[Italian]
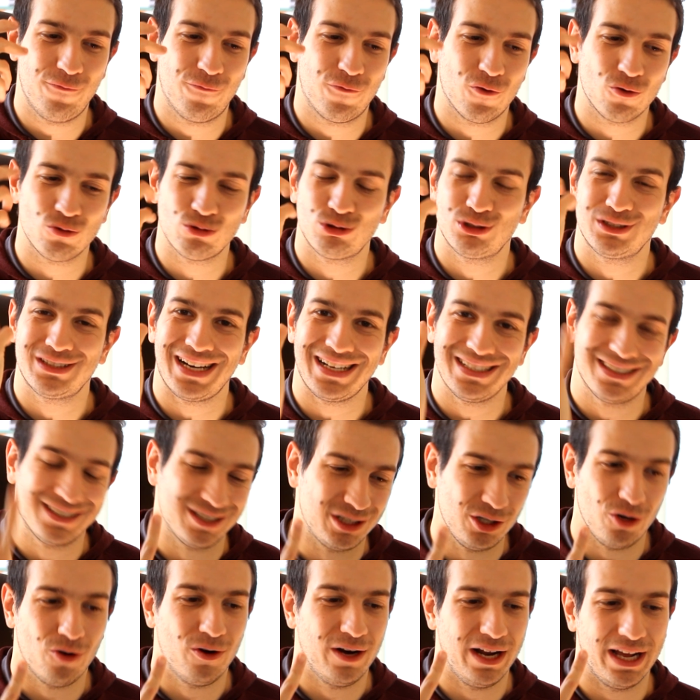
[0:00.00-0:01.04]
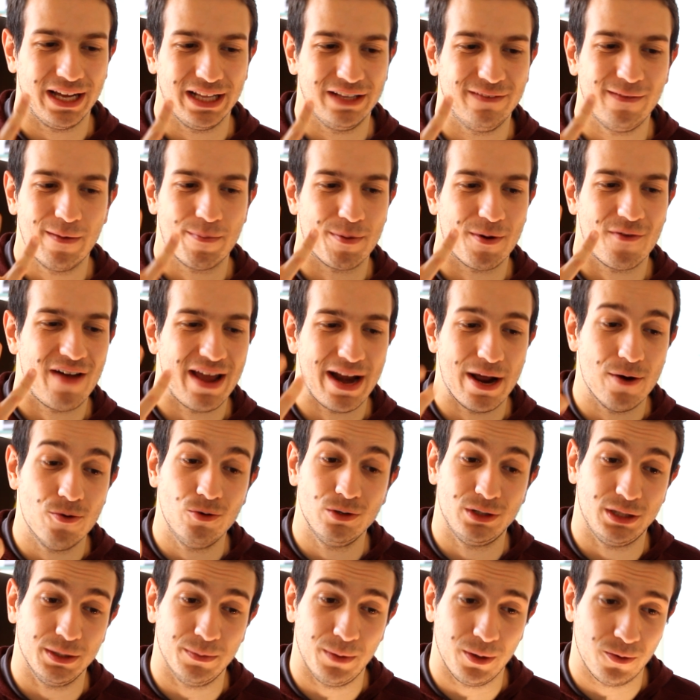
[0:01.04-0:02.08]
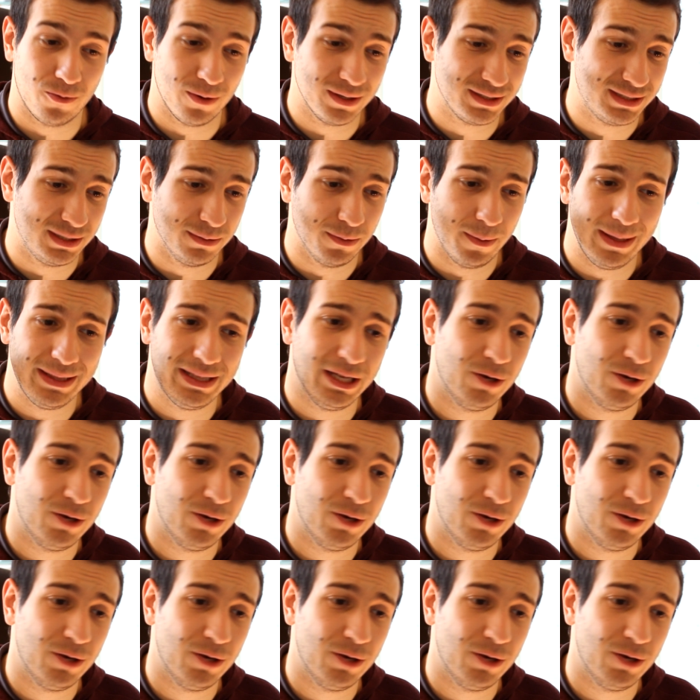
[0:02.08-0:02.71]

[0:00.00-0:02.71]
frustrazione che deve provare Ultimo in questi momenti.